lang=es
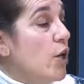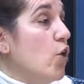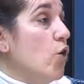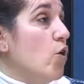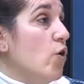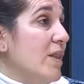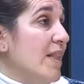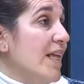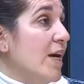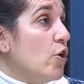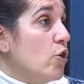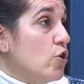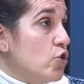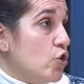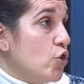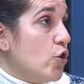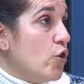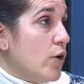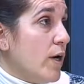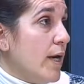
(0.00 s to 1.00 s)
los 10
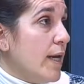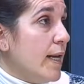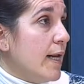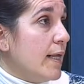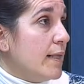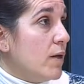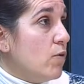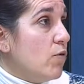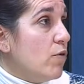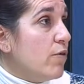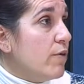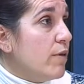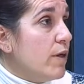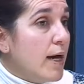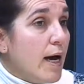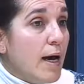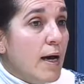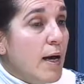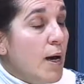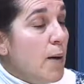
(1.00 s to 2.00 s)
consorcios que hay en
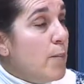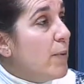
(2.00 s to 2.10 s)
Andalucía,